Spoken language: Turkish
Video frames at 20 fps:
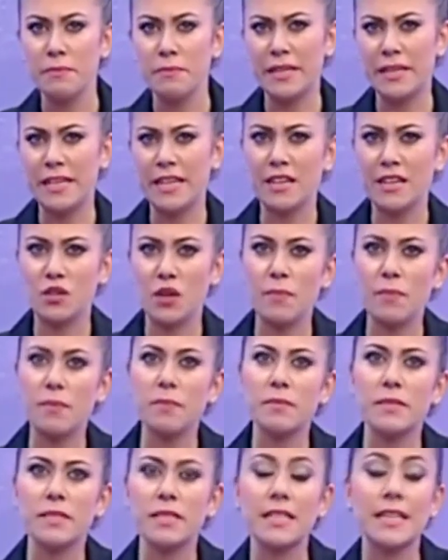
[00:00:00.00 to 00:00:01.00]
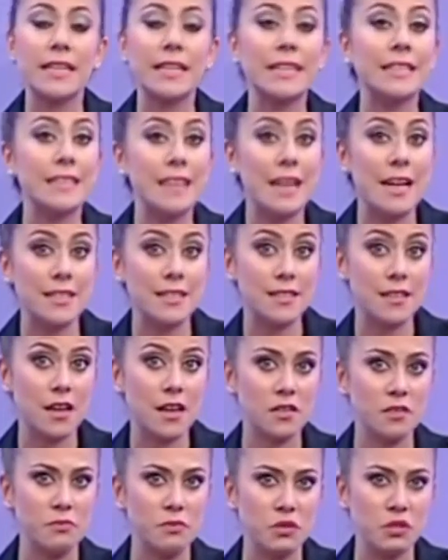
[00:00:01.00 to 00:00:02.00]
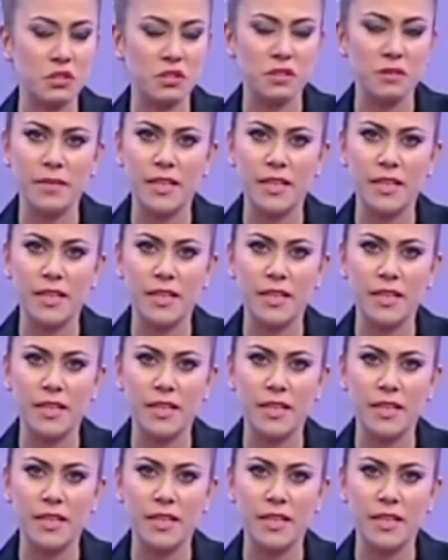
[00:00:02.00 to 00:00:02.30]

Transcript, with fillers: milletçe hepimizi derinden sarsmıştır.